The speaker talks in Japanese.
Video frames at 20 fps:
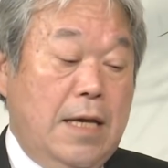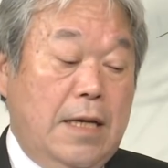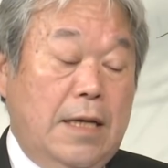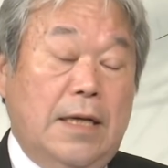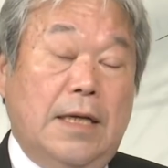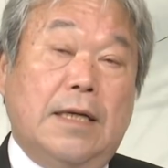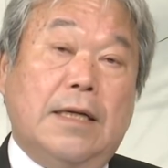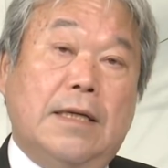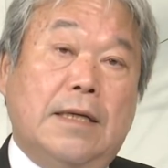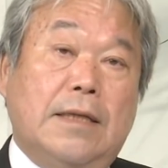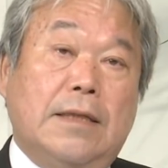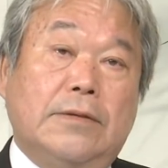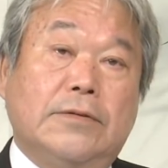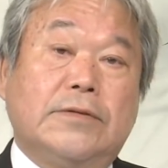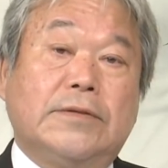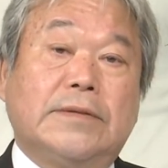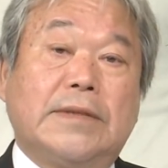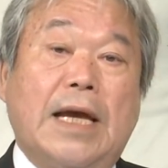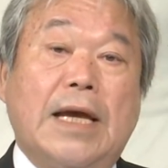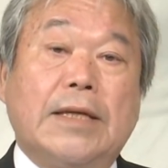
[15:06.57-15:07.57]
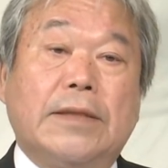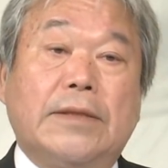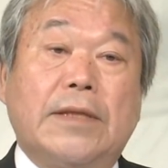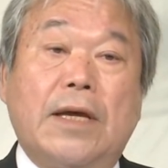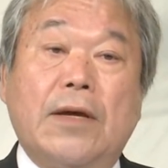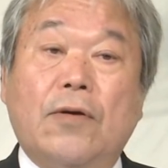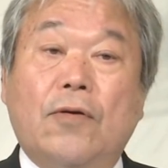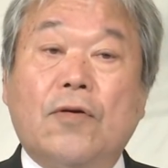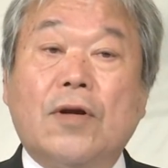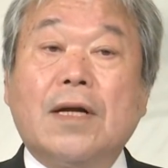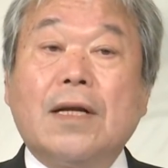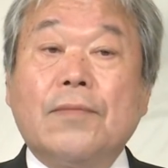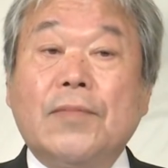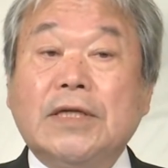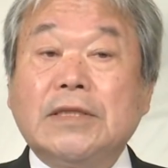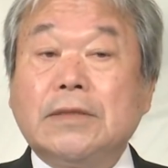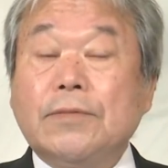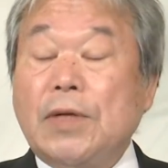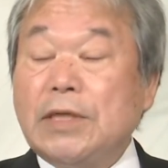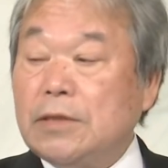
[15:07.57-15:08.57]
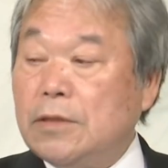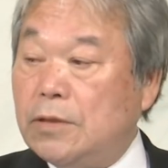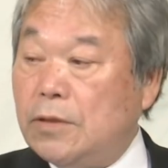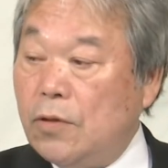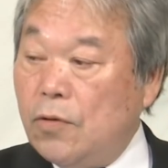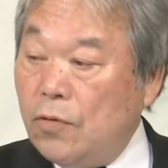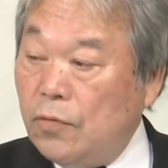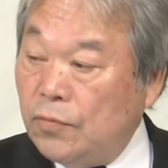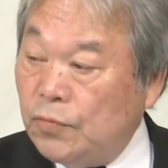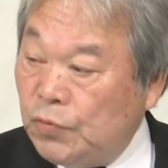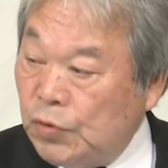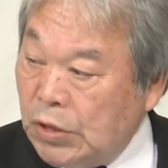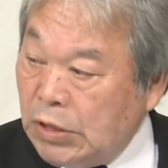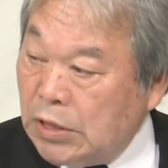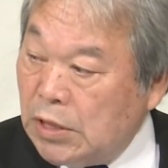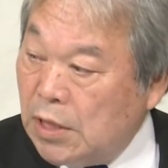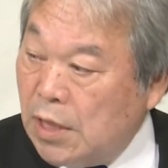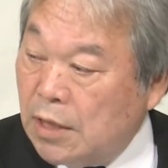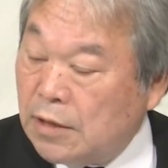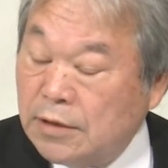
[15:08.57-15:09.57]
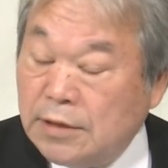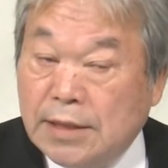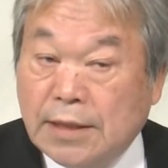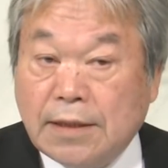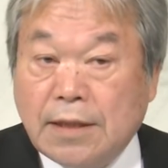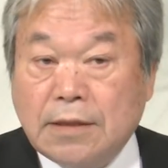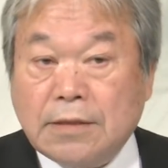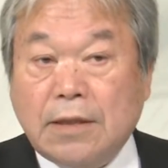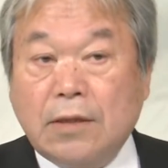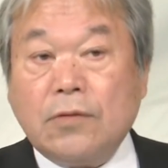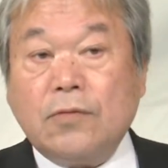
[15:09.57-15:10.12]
あ訴えておられますまずその VTR 早紀江さ